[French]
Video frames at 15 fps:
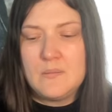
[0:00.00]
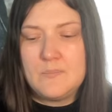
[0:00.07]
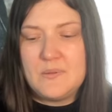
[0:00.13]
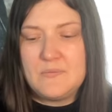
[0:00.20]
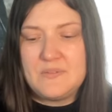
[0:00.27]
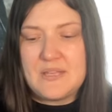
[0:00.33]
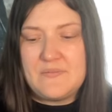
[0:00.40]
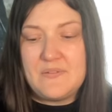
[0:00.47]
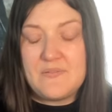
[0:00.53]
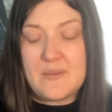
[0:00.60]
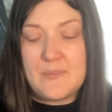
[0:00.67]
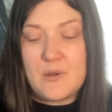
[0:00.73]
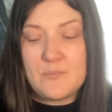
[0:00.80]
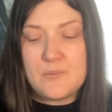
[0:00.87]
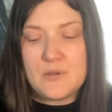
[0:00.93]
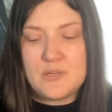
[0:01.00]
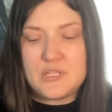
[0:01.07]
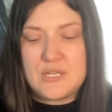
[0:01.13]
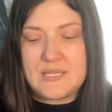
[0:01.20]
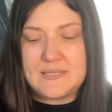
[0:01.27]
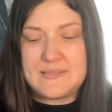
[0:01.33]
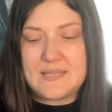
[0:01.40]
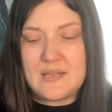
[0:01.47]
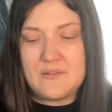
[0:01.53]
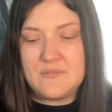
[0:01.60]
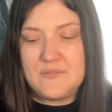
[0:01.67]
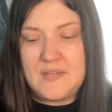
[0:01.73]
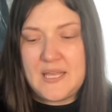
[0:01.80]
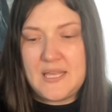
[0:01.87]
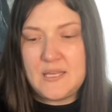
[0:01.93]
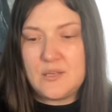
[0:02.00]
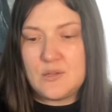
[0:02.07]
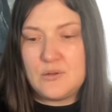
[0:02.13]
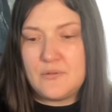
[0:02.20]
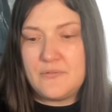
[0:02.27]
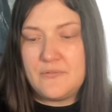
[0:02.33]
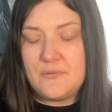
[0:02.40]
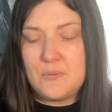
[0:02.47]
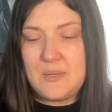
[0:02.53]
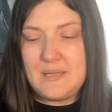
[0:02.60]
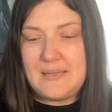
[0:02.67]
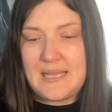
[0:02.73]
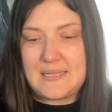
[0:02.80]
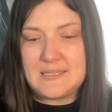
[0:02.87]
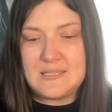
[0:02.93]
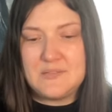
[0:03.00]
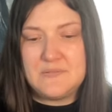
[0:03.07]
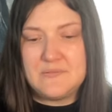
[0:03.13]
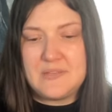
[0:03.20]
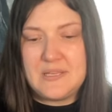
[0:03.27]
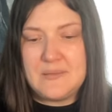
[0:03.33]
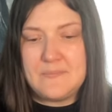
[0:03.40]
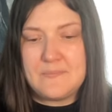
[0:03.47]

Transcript: Puis vous avez vraiment un projet qui s'en vient, que le feu est activé.